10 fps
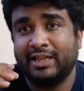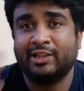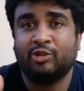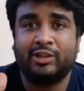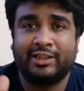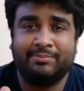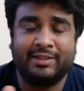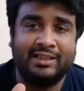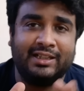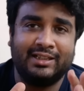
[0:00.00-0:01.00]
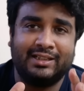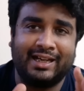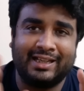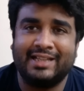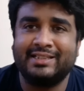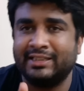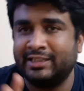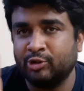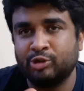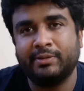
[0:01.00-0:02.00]
एक रोड ट्रिप के लिए क्या क्या
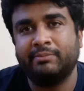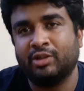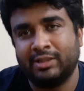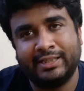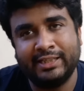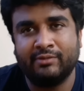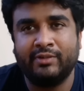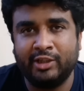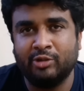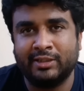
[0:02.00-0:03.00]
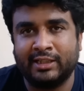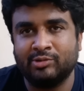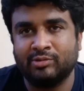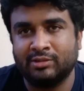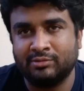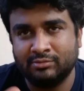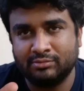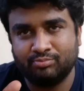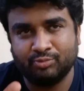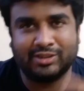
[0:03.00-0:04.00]
चाहिए उस पर मैं ऑलरेडी एक वीडियो बना चुका हूँ
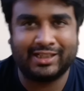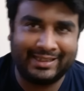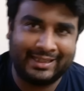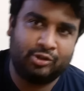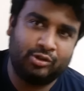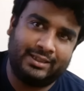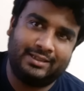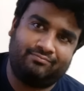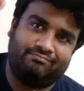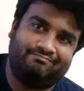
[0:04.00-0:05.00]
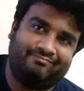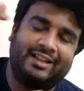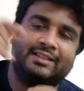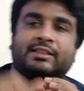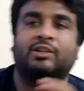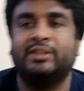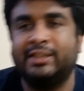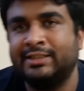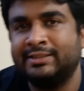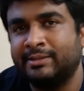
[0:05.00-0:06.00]
उसका लिंक जो है दैट इज़ डाउन
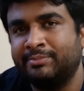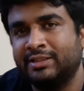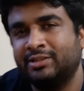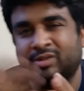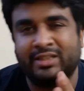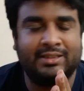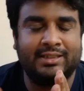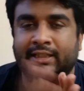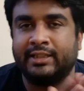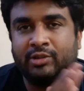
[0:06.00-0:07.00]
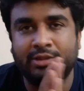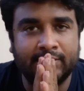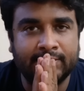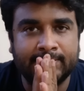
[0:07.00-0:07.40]
इन द डिस्क्रिप्शन यू कैन चेक इट आउट